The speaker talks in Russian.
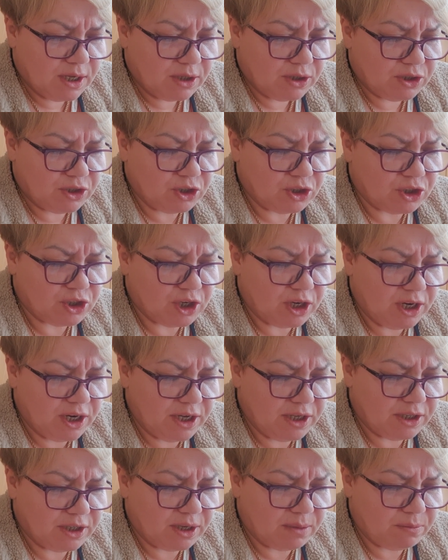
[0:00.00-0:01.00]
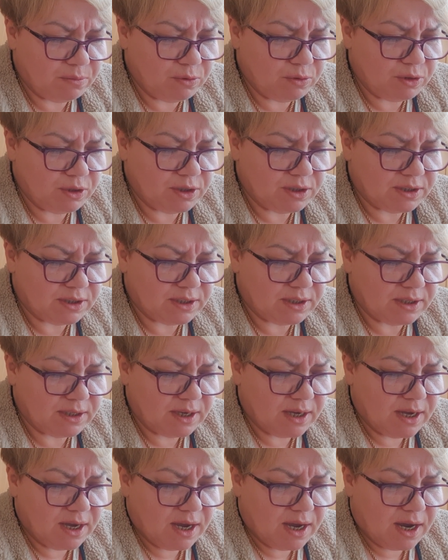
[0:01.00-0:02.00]
тяжелее домой нести.
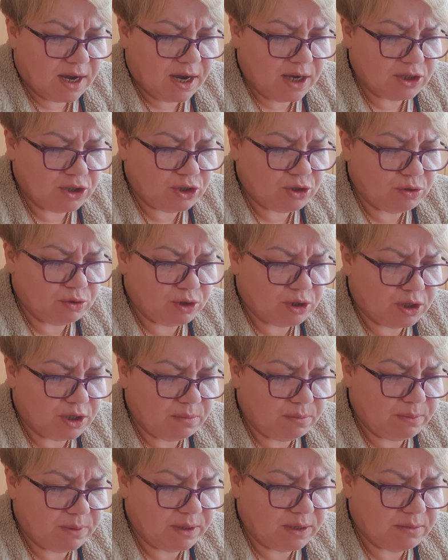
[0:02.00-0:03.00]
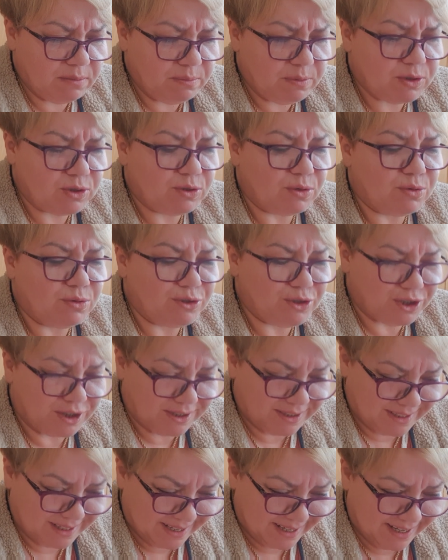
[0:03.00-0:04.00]
А щетки были без
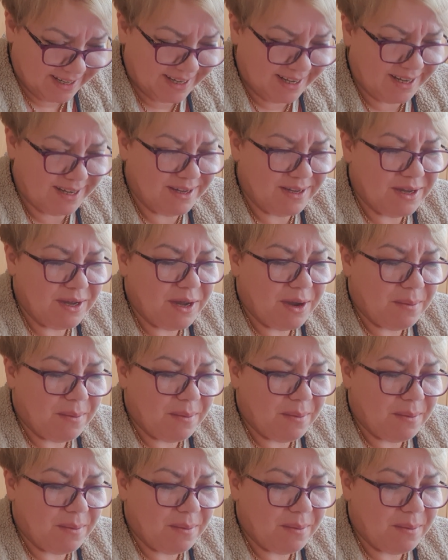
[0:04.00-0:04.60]
ручек, да,